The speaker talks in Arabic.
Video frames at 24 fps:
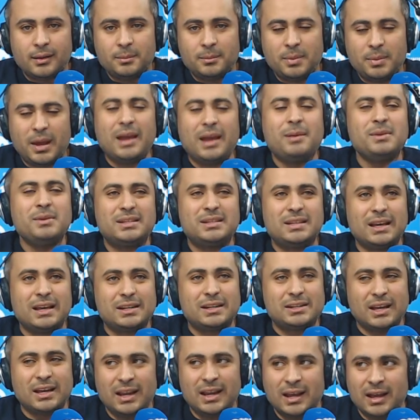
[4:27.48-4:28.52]
باهي ما
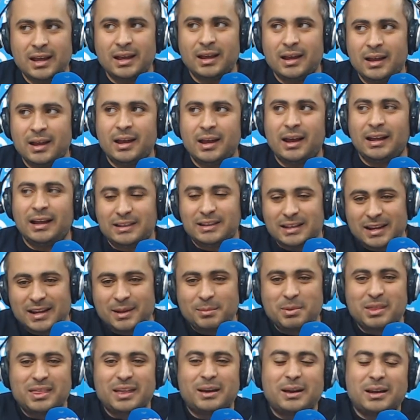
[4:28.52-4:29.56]
يسالش انا اعطيني
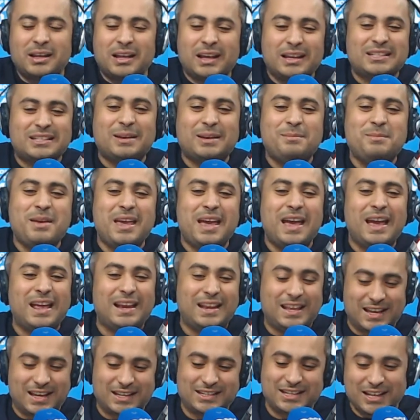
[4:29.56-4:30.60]
بالضبط سميها لي
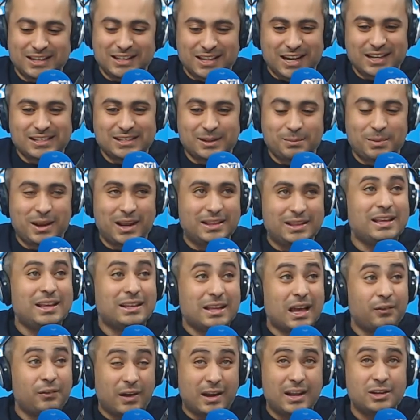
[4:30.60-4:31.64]
يا سيد رئيس البلديه
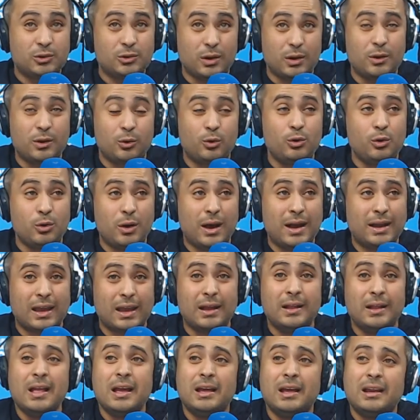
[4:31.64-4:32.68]
تعرف علاش ولا نقولوا هكا
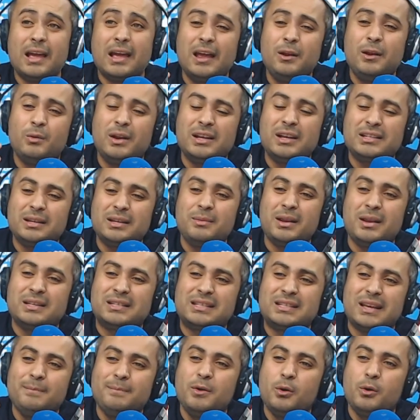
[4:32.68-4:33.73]
لانه لازمنا
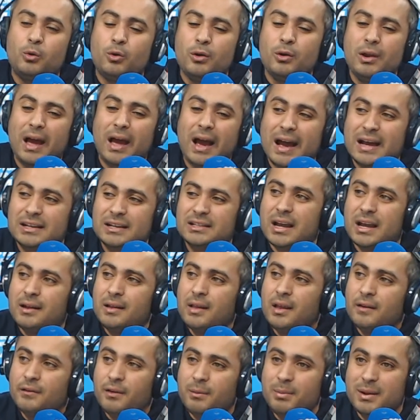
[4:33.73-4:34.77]
نسميوا كل حاجه
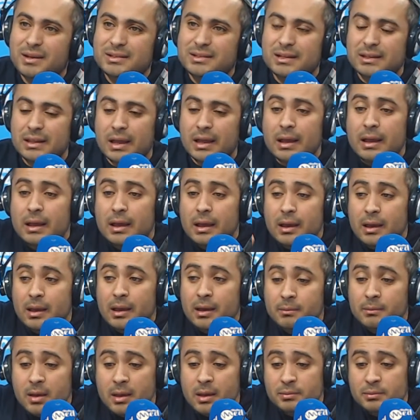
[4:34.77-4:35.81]
في بلاصتها
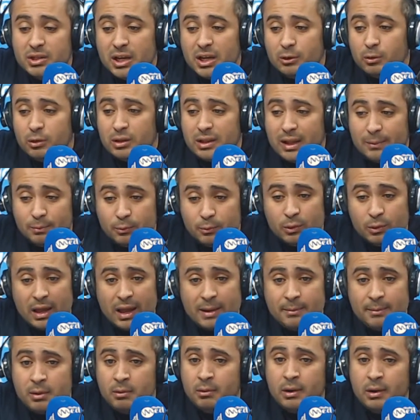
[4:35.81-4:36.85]
إيه مشيتوا طلبتوا
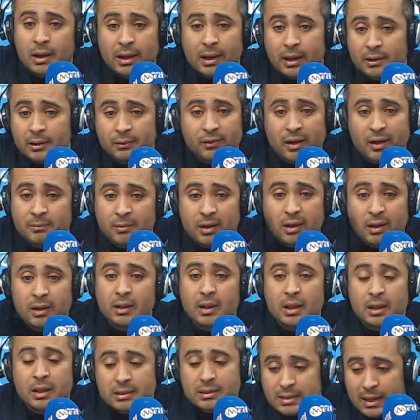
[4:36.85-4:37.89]
الامن ولكن فما
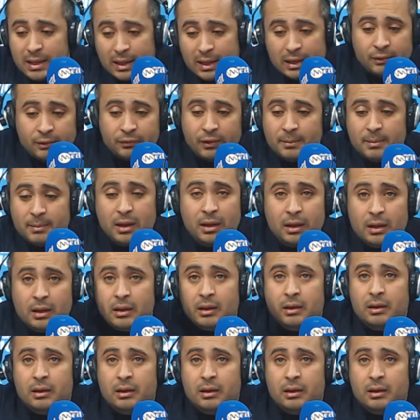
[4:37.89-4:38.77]
صارت فما